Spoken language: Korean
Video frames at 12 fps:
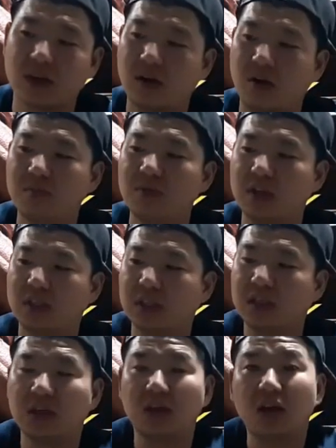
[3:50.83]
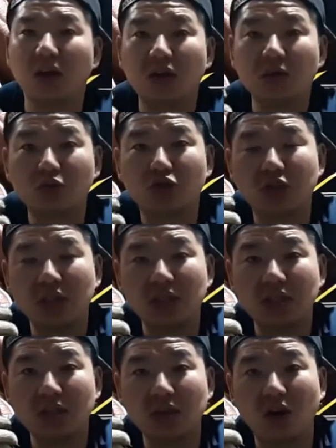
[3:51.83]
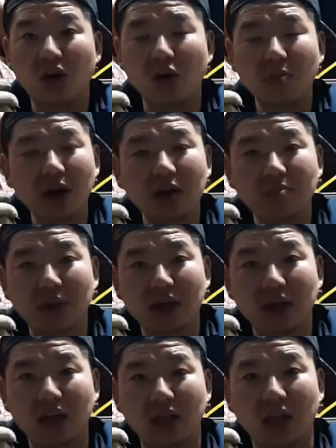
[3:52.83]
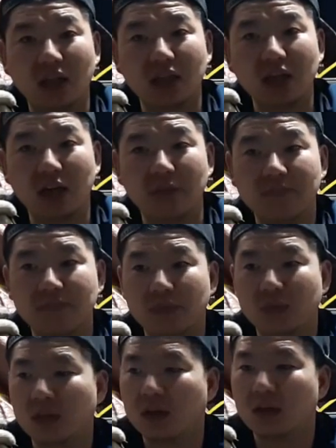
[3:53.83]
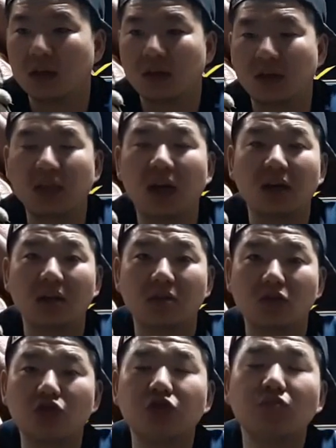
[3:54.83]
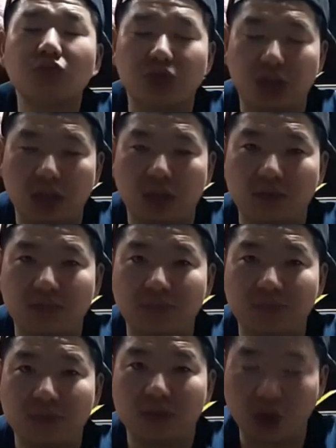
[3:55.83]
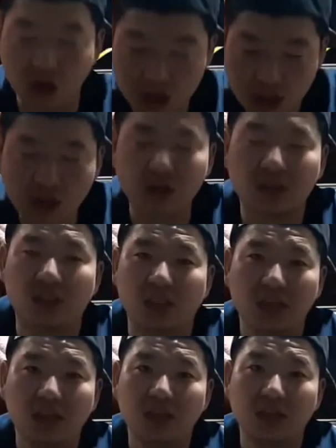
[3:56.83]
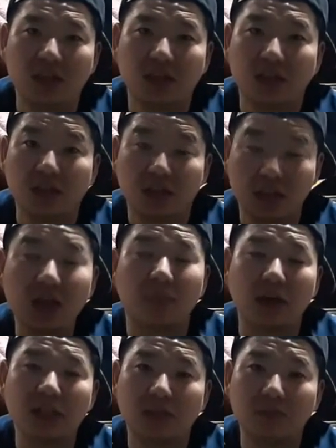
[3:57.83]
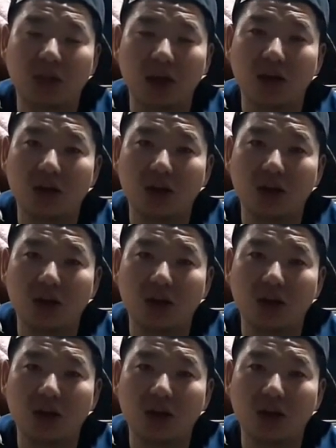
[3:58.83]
없는지. 그럼 구리스를 얼만큼 발라야 되느냐? 그냥 충분히 덕지덕지 그렇게 바르시면 돼요.